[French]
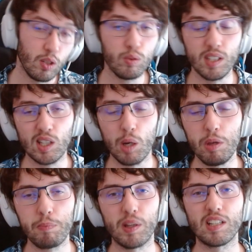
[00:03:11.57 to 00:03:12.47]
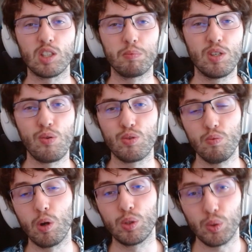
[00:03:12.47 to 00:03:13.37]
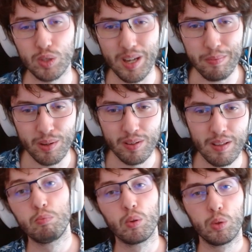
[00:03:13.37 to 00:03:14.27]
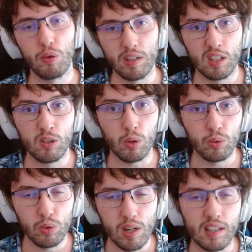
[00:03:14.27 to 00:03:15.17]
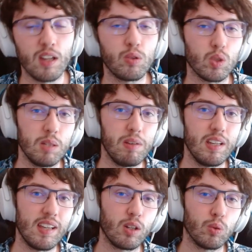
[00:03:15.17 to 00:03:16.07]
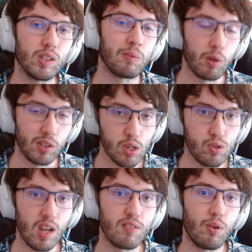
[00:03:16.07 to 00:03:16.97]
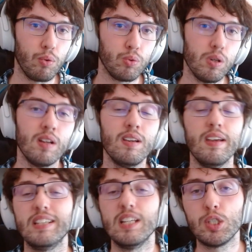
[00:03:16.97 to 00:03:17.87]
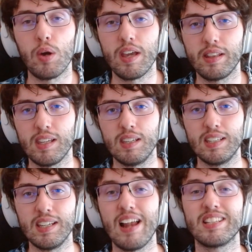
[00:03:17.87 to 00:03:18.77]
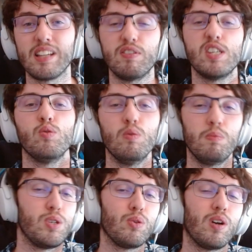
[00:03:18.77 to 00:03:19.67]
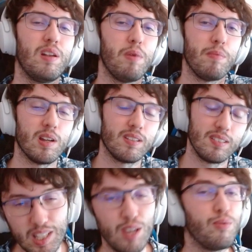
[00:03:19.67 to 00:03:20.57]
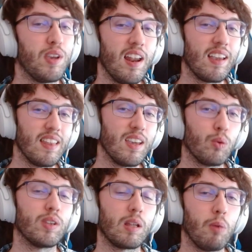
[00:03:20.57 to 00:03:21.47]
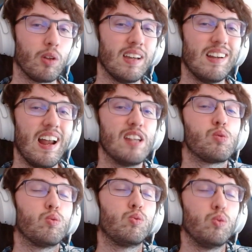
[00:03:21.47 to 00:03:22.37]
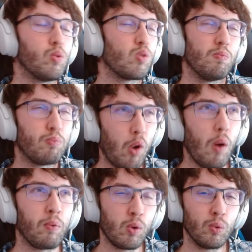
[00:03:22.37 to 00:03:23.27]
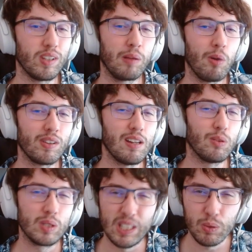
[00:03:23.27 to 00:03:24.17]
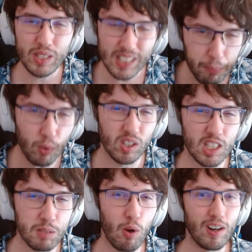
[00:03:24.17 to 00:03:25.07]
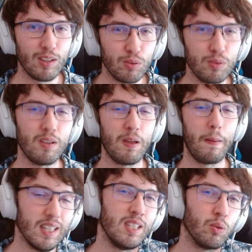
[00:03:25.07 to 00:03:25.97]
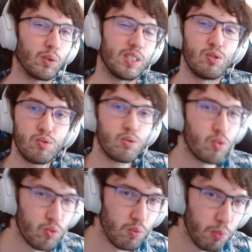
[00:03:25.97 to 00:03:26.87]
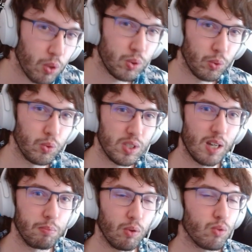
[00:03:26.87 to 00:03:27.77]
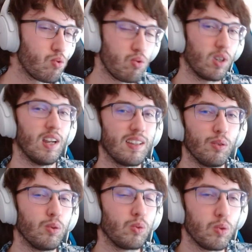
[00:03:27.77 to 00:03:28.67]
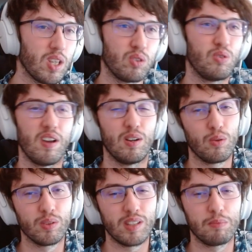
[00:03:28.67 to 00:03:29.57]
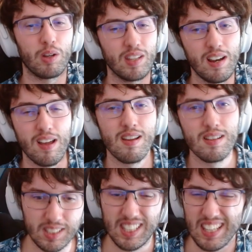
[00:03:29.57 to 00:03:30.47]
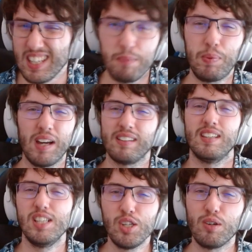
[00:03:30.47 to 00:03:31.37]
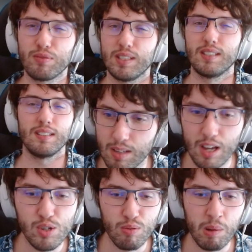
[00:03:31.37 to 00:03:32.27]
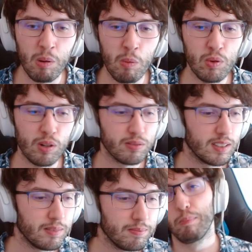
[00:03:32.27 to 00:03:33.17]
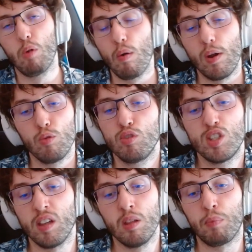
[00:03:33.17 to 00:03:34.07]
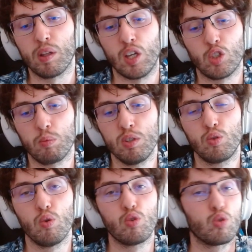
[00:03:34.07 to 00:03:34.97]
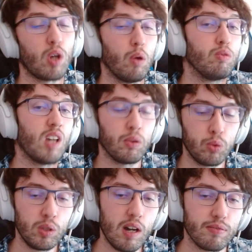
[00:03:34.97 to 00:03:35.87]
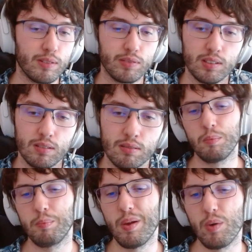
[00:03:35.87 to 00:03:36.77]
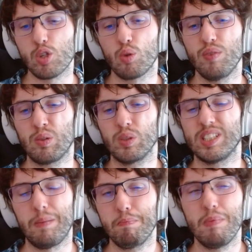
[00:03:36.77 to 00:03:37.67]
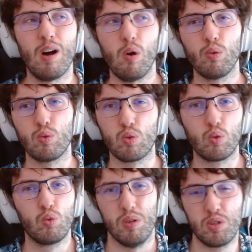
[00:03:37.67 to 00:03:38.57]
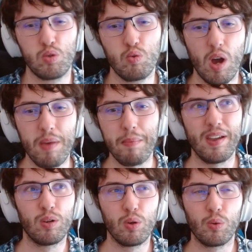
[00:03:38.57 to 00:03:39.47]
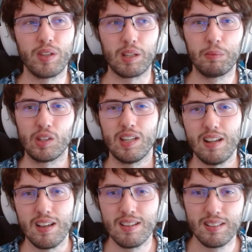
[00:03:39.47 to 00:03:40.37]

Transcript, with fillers: Une petite commune pas très ambitieuse, une morsure de serpent. Pour 2 avec Kicker 2, la créature ciblée gagne contact mortel jusqu'à la fin du tour, et s'il sera été kické, elle s'inflige une blessure à elle-même. Et vu qu'elle a gagné contact mortel, elle se tue de son propre contact mortel, donc c'est le serpent qui se mord la queue. Et sinon, c'est juste une morsure de serpent sur quelqu'un d'autre que ça tue avec le contact mortel. C'est hyper intelligent en fait. Ouais, je suis vraiment mon plus grand fan. Mais ouais, le design n'est pas très ambitieux, ce sera une carte de draft en fait. Mais ouais, je trouvais le concept marrant de se tuer soi-même avec le contact mortel.